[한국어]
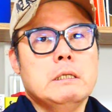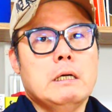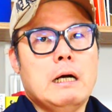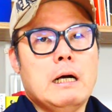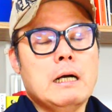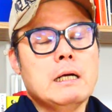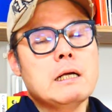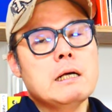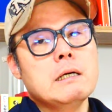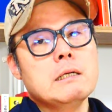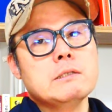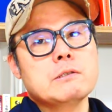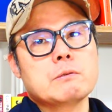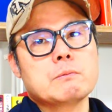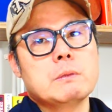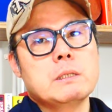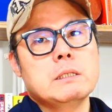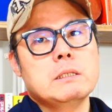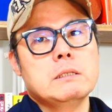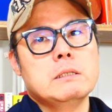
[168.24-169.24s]
아, 한강은
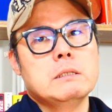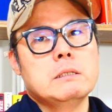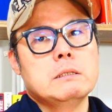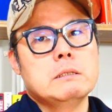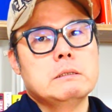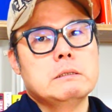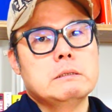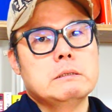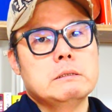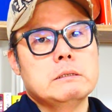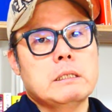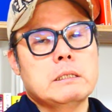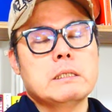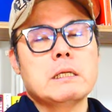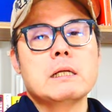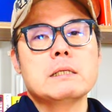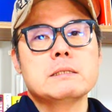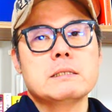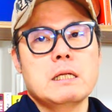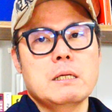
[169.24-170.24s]
정말
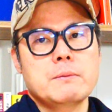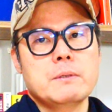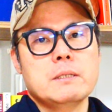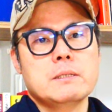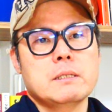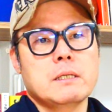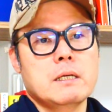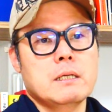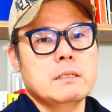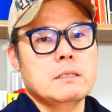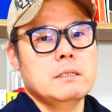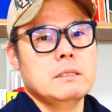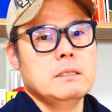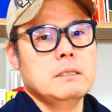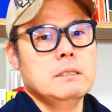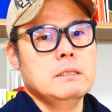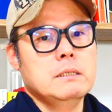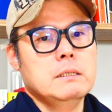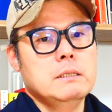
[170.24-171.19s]
대단한 사람이라는 생각이